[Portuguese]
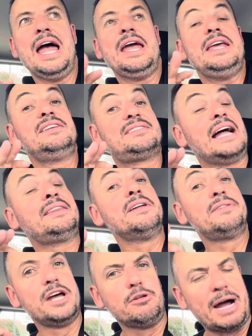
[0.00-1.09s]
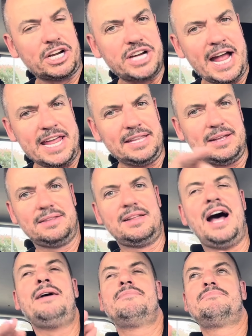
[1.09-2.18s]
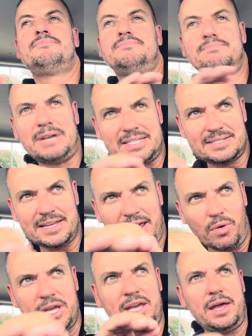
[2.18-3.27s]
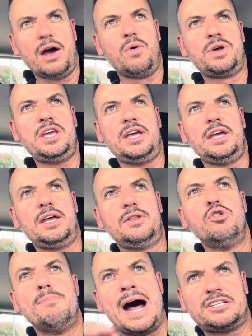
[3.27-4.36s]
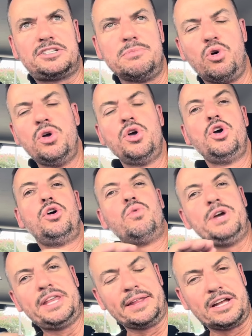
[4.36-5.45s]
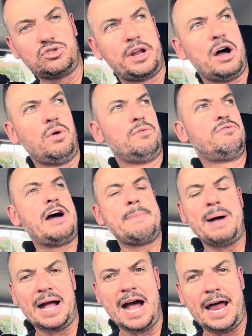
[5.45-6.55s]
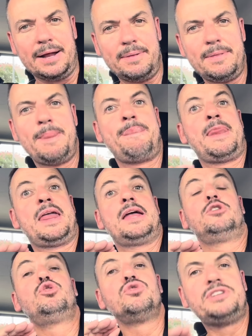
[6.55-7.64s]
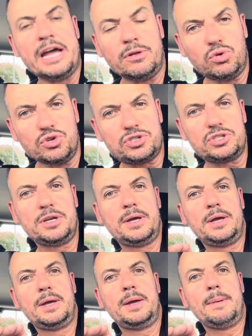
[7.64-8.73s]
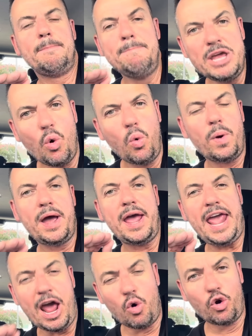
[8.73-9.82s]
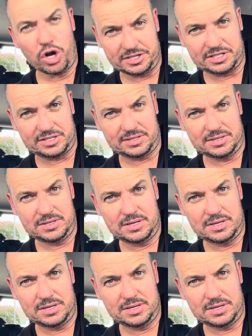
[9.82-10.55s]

está tentando baixar ainda, tá? Mas é o que, é o que no máximo, o Internacional vai pagar 200 mil euros.